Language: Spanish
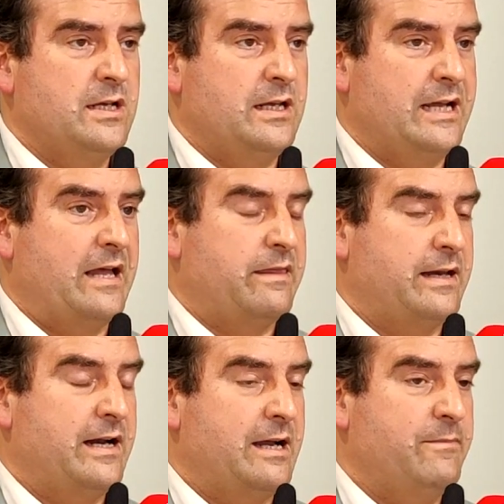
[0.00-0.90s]
y
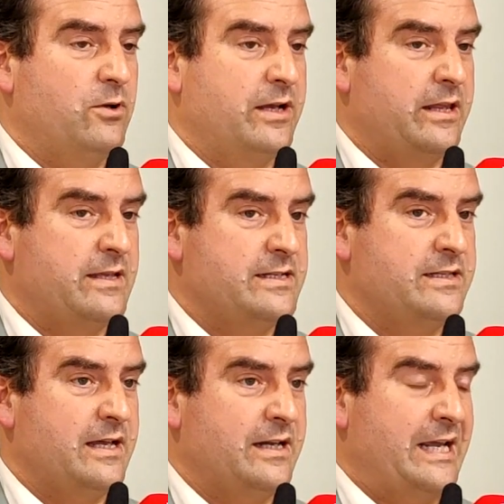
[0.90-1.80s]
hacer el cambio que
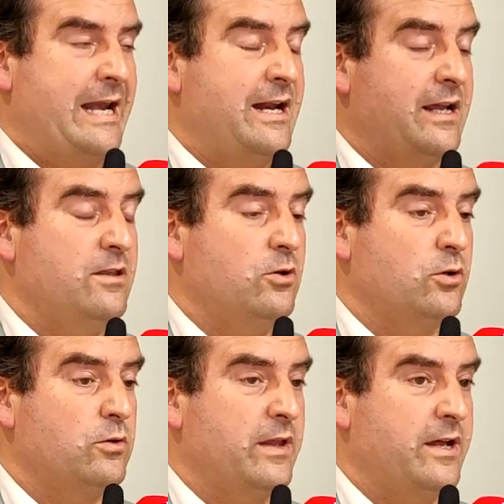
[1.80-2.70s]
necesitan y que han elegido
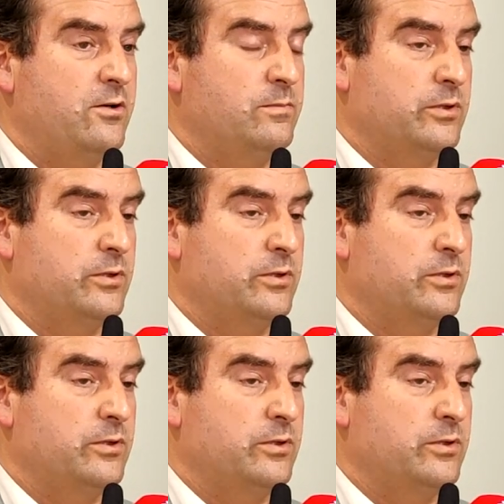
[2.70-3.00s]
los ciudadanos,